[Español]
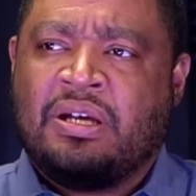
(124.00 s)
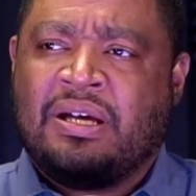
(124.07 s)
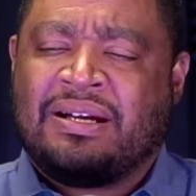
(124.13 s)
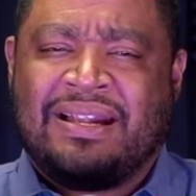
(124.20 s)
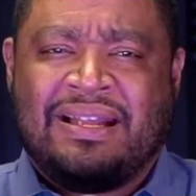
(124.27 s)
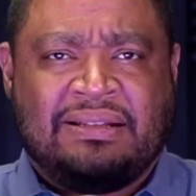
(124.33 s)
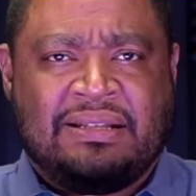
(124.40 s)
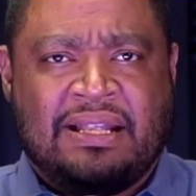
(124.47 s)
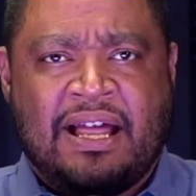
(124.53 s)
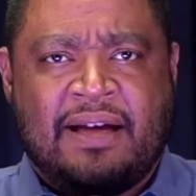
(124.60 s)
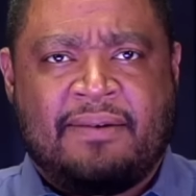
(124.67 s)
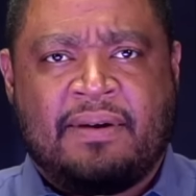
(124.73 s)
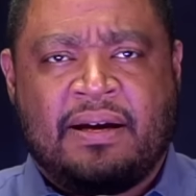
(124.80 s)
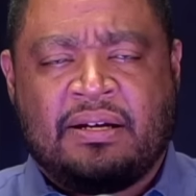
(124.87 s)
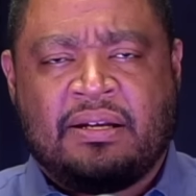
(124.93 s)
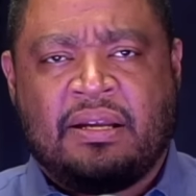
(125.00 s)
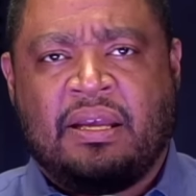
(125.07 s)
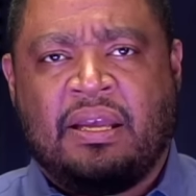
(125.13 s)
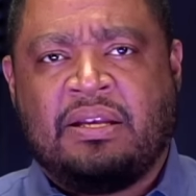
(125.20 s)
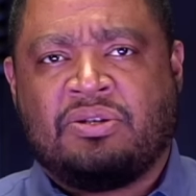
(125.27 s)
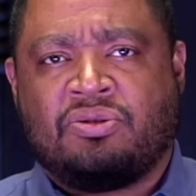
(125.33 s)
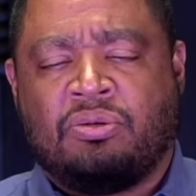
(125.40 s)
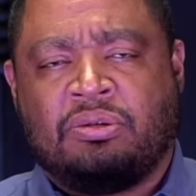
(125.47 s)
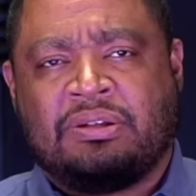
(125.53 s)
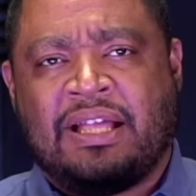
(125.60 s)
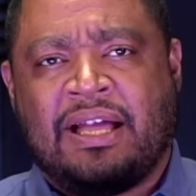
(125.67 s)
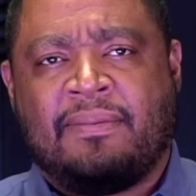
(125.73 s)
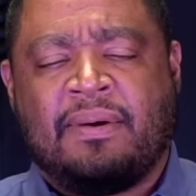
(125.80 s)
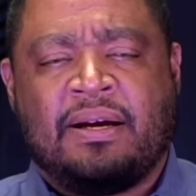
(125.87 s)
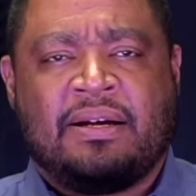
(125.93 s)
reiteraban e
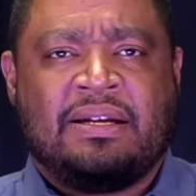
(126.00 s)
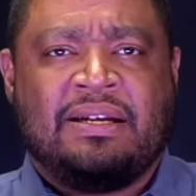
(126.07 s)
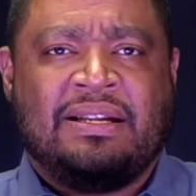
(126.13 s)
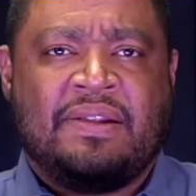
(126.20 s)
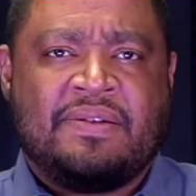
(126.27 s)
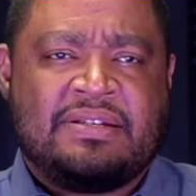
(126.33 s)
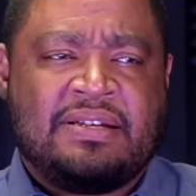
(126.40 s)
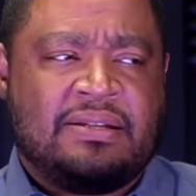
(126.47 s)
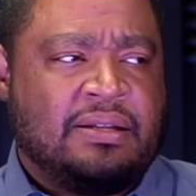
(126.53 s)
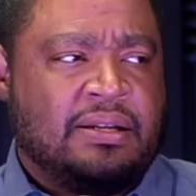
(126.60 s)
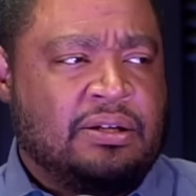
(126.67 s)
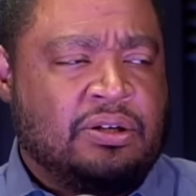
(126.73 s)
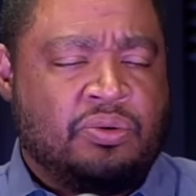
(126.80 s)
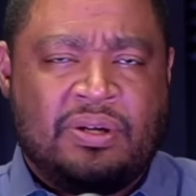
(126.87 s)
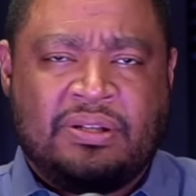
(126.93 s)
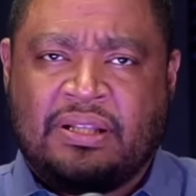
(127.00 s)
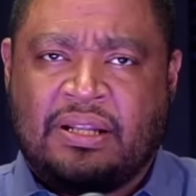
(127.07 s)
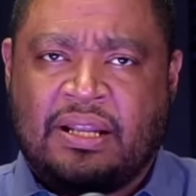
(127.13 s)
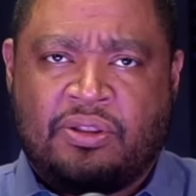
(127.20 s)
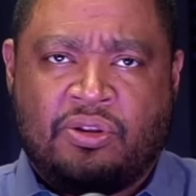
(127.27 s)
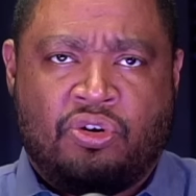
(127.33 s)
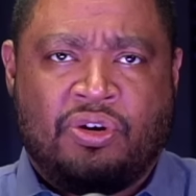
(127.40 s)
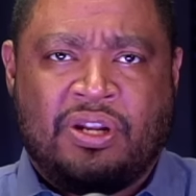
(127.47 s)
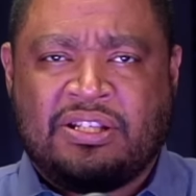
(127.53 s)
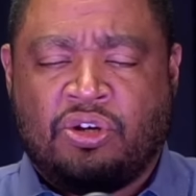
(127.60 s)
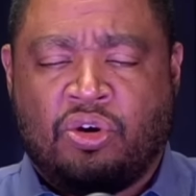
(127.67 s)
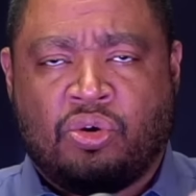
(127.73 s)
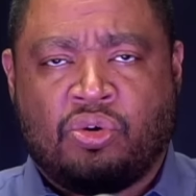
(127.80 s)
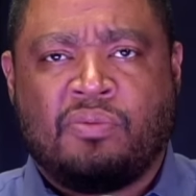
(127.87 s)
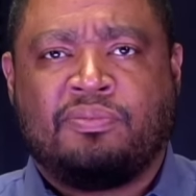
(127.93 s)
insultaban y le decían delincuentes, ladrones y
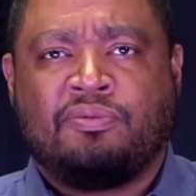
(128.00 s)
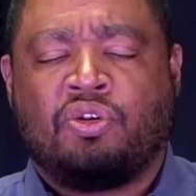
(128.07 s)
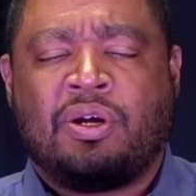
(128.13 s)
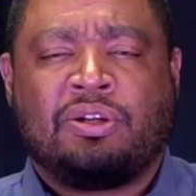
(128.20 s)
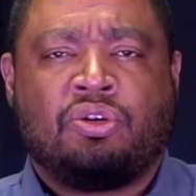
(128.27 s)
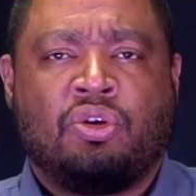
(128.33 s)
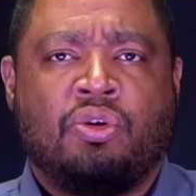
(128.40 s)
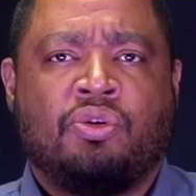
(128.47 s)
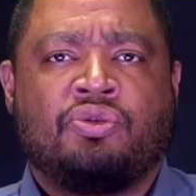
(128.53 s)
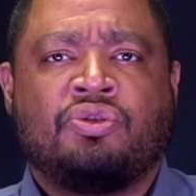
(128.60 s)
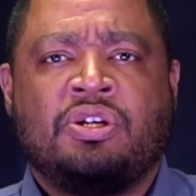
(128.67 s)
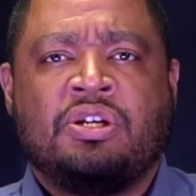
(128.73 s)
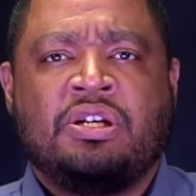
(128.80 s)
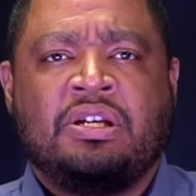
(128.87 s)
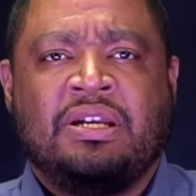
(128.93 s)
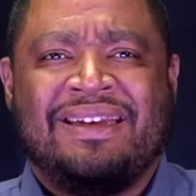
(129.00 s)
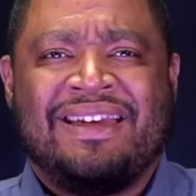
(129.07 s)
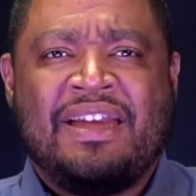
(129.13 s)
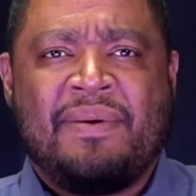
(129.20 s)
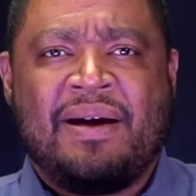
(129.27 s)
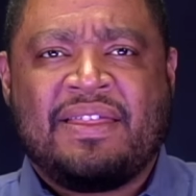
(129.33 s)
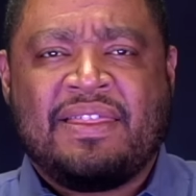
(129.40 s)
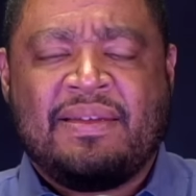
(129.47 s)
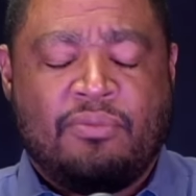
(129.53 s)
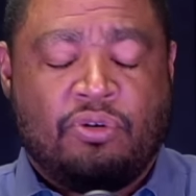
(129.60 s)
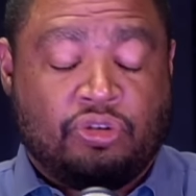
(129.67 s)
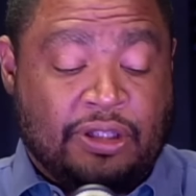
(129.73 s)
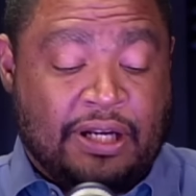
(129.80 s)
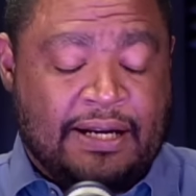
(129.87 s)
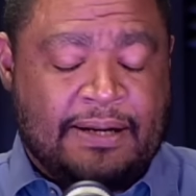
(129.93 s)
corruptos a todos, y que iban a
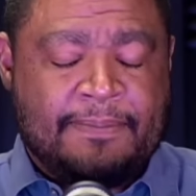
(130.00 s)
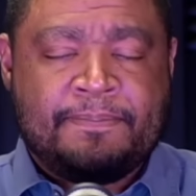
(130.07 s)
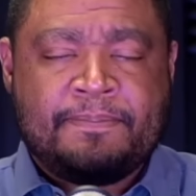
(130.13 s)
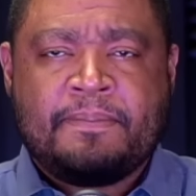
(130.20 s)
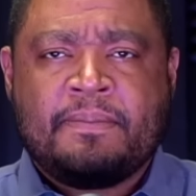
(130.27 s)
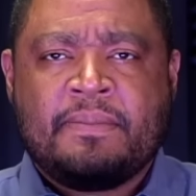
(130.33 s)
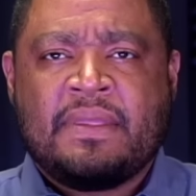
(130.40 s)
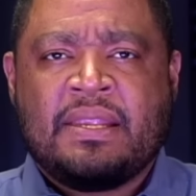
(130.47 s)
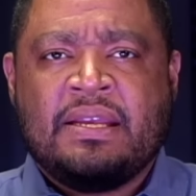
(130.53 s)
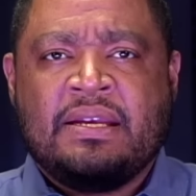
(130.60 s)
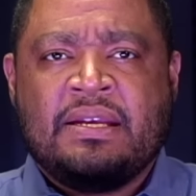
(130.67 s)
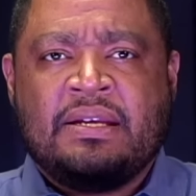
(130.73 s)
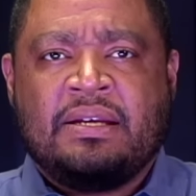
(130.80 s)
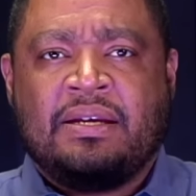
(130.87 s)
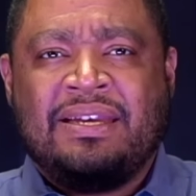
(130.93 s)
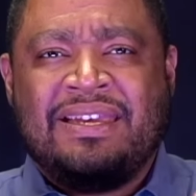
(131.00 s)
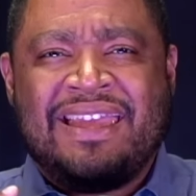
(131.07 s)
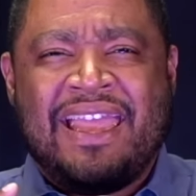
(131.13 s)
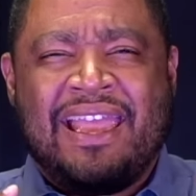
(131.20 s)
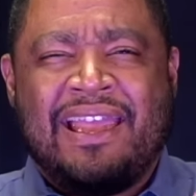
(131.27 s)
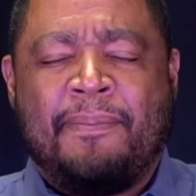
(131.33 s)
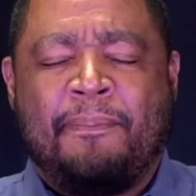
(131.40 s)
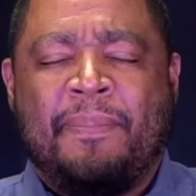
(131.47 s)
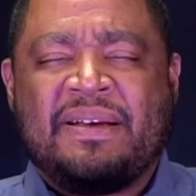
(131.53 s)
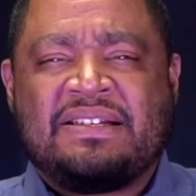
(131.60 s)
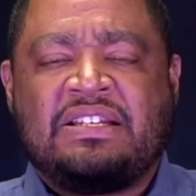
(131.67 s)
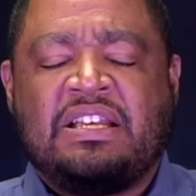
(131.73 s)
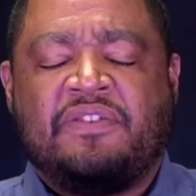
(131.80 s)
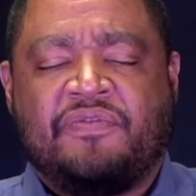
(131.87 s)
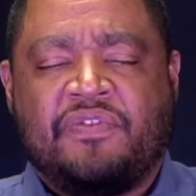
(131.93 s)
demostrar. Y en
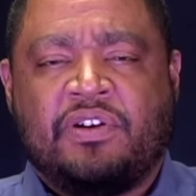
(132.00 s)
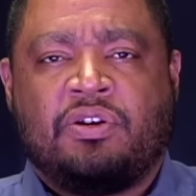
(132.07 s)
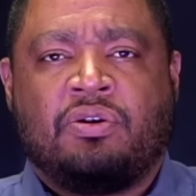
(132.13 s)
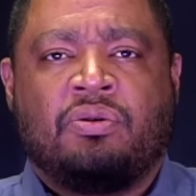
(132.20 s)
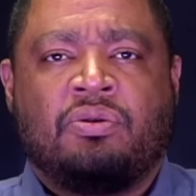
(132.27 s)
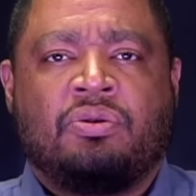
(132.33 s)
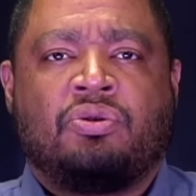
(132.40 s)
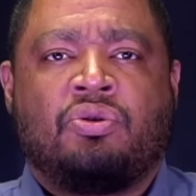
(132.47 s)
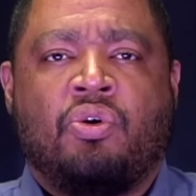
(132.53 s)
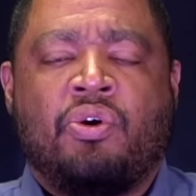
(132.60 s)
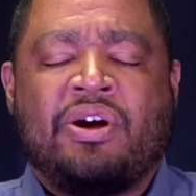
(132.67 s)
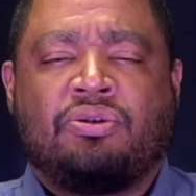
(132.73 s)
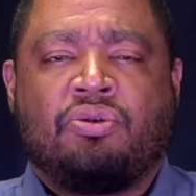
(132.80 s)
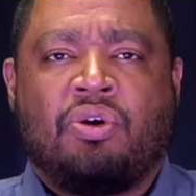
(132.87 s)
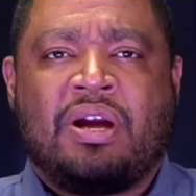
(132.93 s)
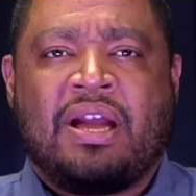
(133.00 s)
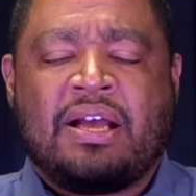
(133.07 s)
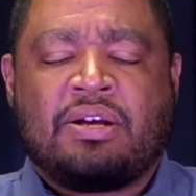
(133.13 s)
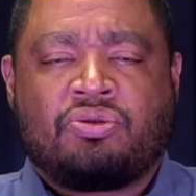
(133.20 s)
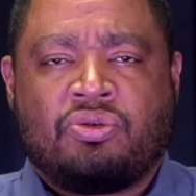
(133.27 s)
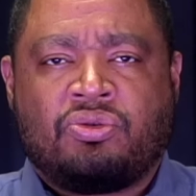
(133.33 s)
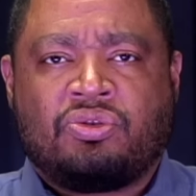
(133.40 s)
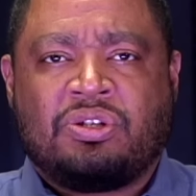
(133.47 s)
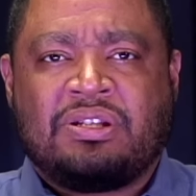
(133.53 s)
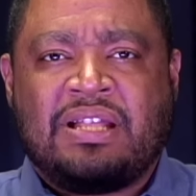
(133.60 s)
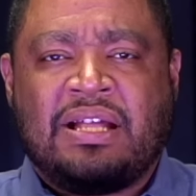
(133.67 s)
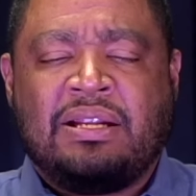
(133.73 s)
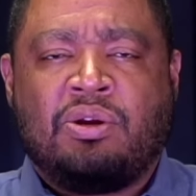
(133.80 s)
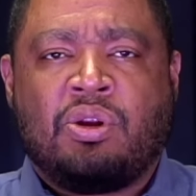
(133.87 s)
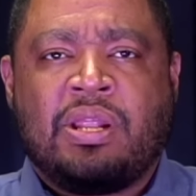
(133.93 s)
específico, con estos casos,
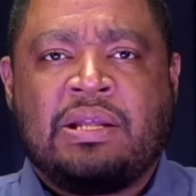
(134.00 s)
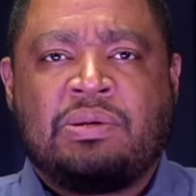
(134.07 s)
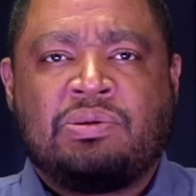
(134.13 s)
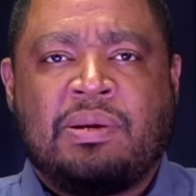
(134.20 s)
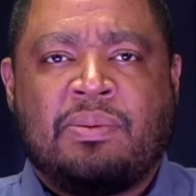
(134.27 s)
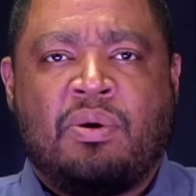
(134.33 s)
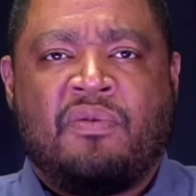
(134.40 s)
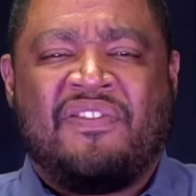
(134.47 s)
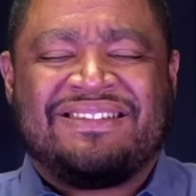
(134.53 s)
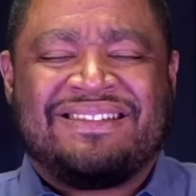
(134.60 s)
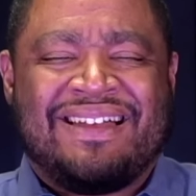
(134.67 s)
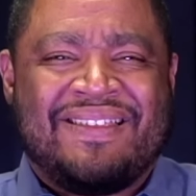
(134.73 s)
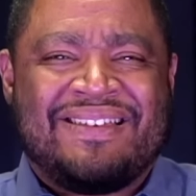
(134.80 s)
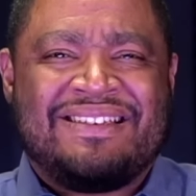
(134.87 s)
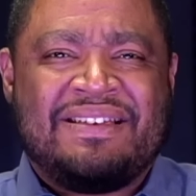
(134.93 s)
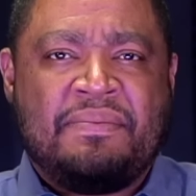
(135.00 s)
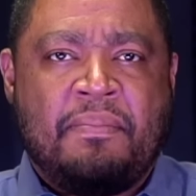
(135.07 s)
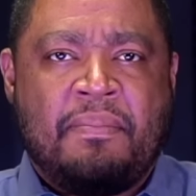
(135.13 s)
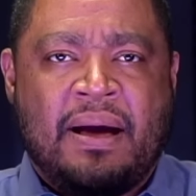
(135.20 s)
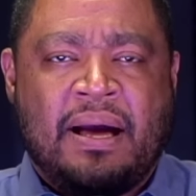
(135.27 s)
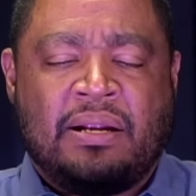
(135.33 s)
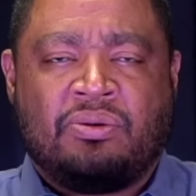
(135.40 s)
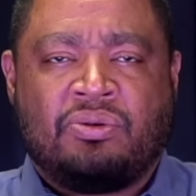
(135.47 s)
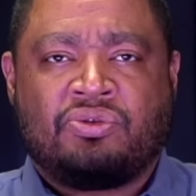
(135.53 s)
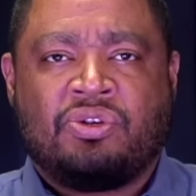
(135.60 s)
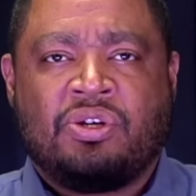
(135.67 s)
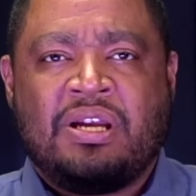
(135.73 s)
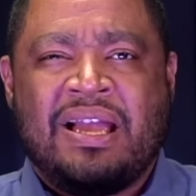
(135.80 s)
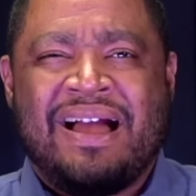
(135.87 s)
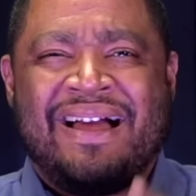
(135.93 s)
Danilo le da una bofetada sin manos
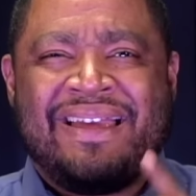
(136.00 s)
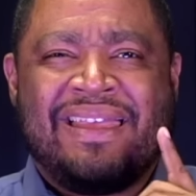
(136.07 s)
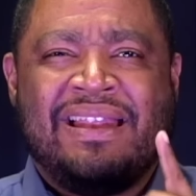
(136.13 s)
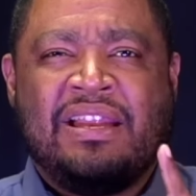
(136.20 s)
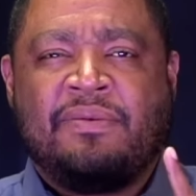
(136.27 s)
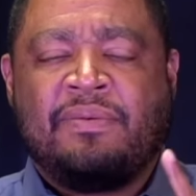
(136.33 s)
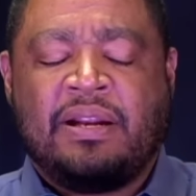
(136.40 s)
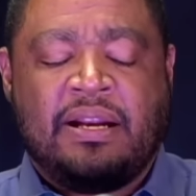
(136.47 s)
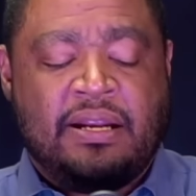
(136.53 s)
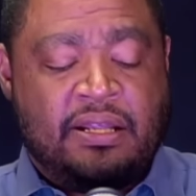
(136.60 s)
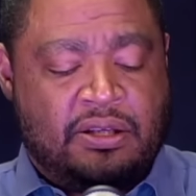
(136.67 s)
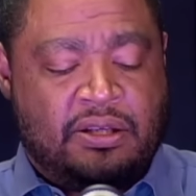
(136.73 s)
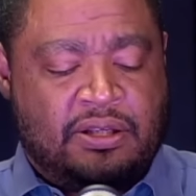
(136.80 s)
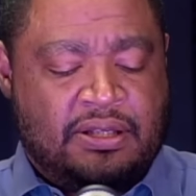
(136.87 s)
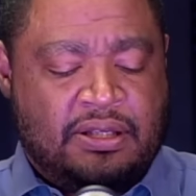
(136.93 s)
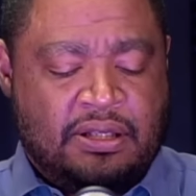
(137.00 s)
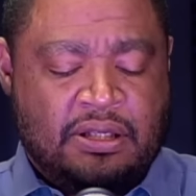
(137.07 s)
a Jenny Berenice.